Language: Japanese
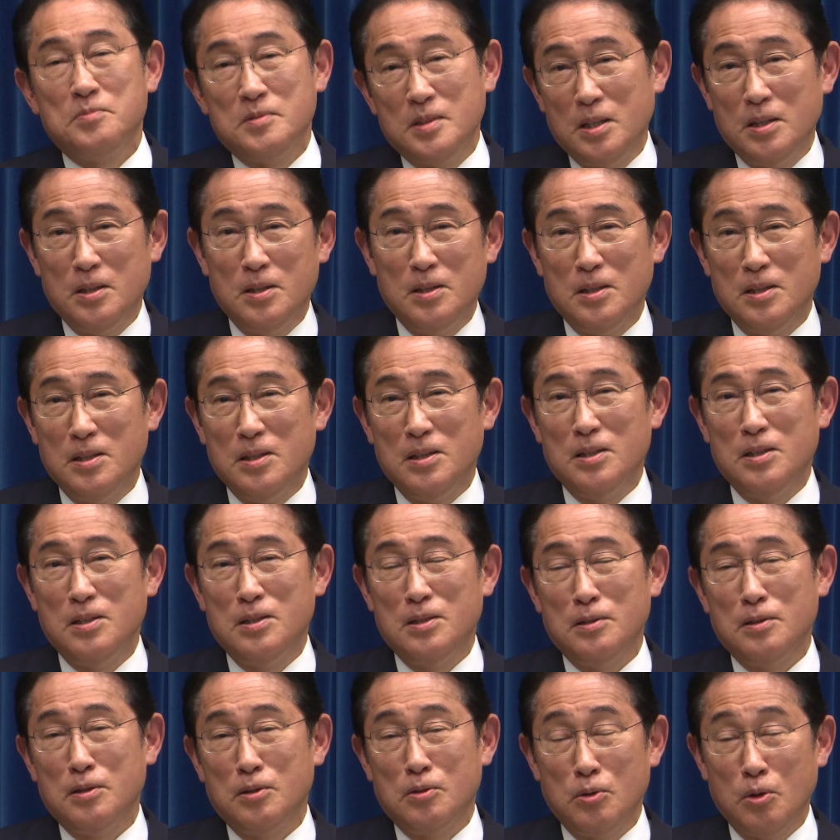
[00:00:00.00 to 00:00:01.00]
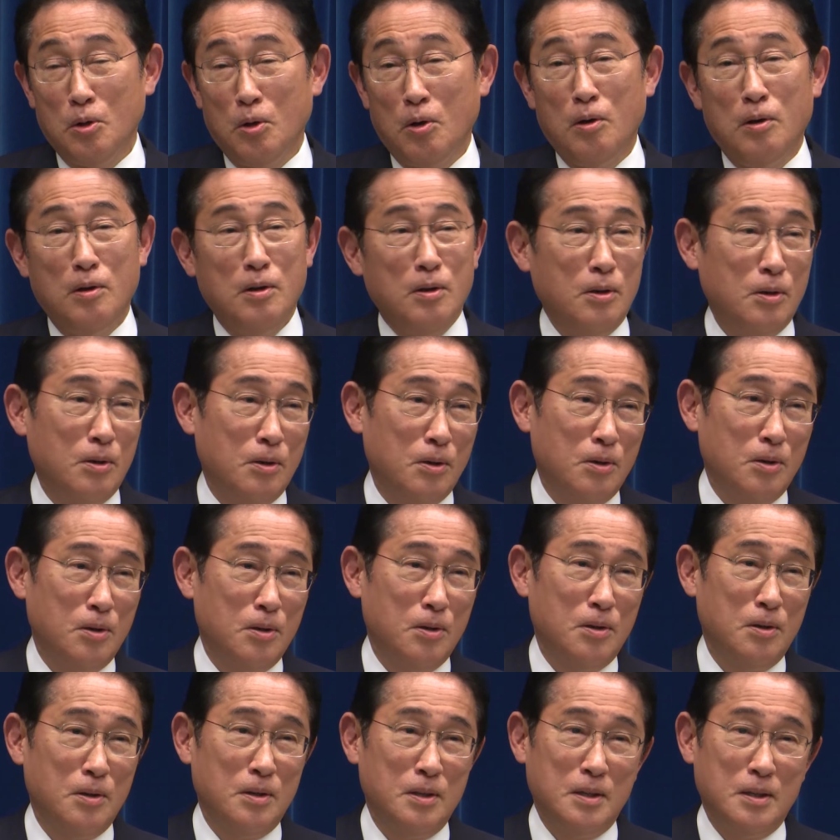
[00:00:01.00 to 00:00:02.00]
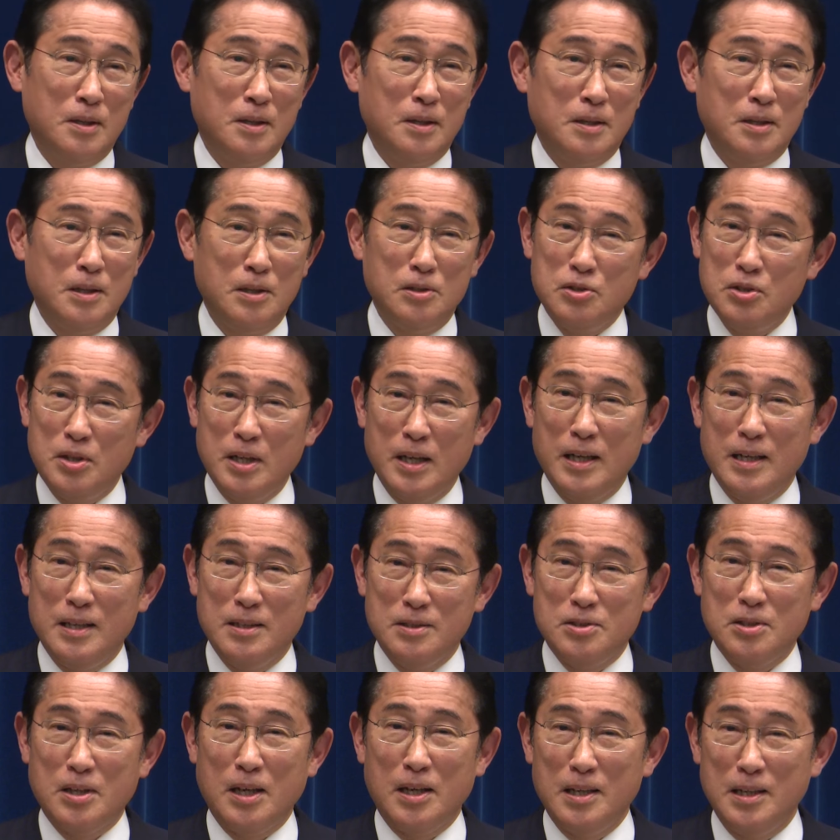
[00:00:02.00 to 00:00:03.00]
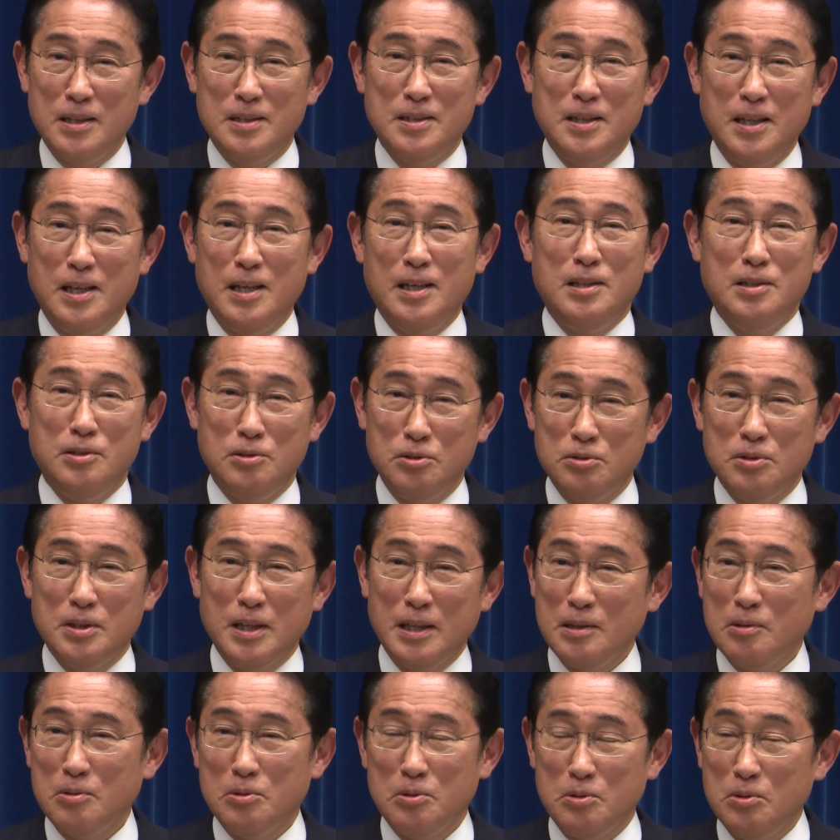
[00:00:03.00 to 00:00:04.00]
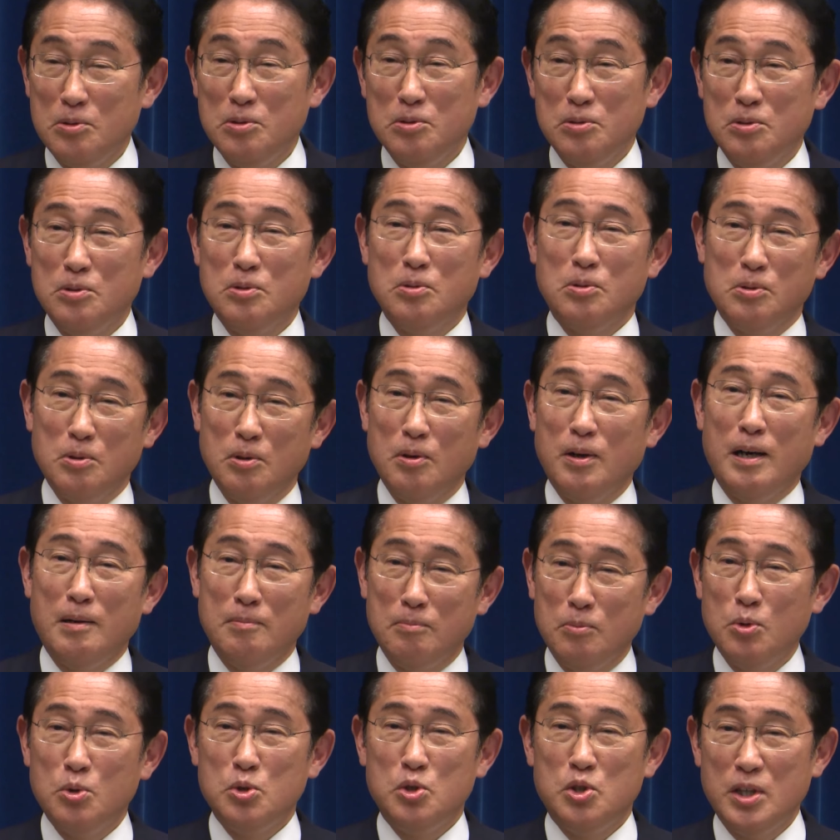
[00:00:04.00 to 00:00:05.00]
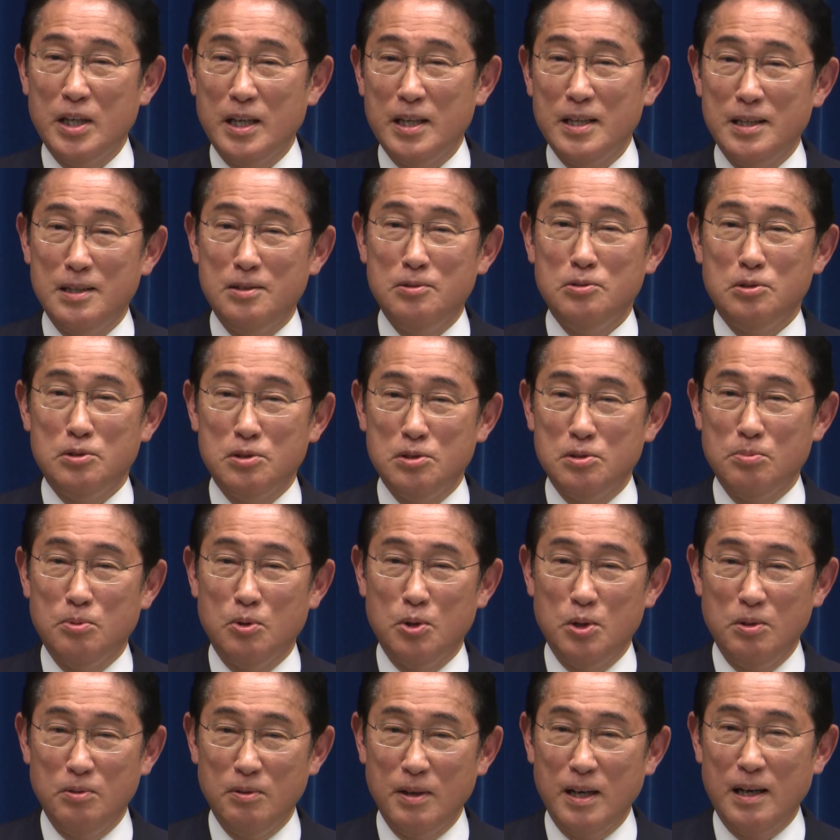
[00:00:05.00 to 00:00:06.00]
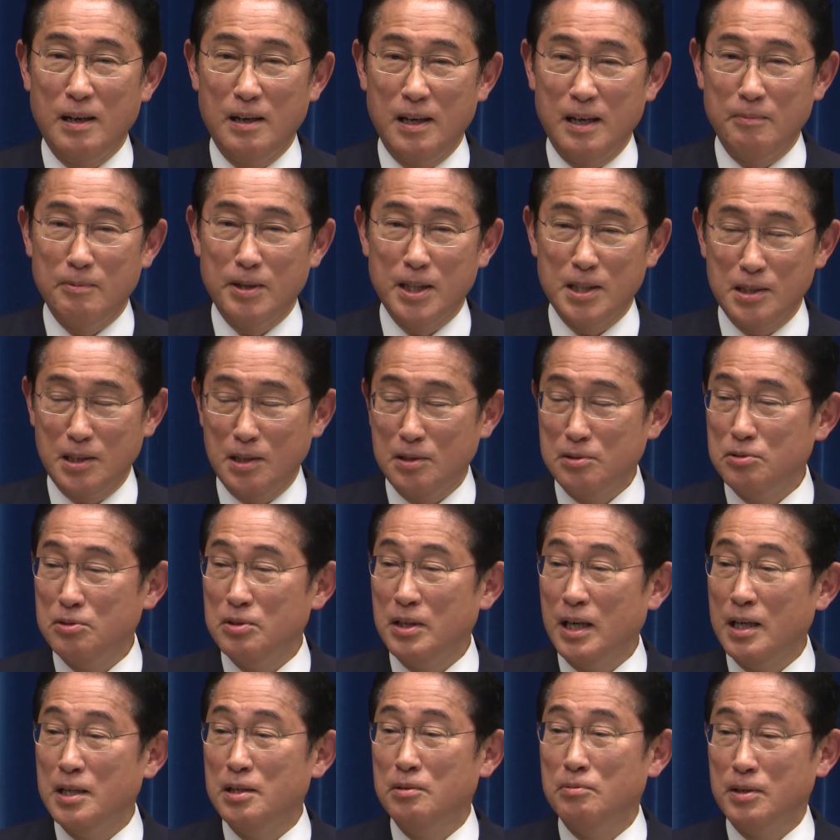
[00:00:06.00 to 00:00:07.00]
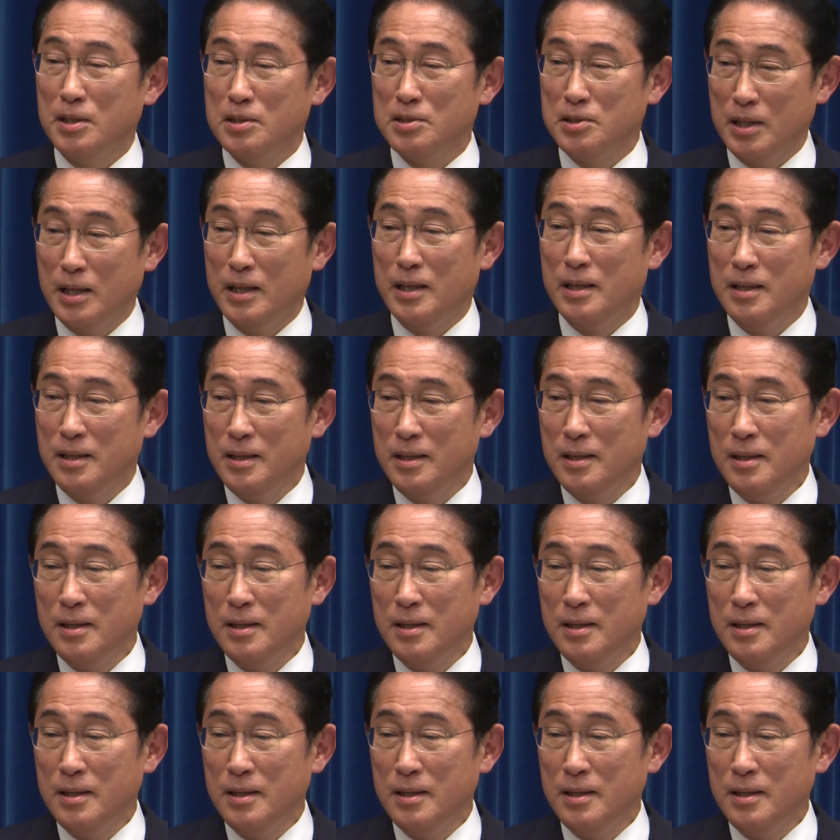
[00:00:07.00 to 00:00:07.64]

この決して疲れているなどということは申し上げるつもりは全くありません。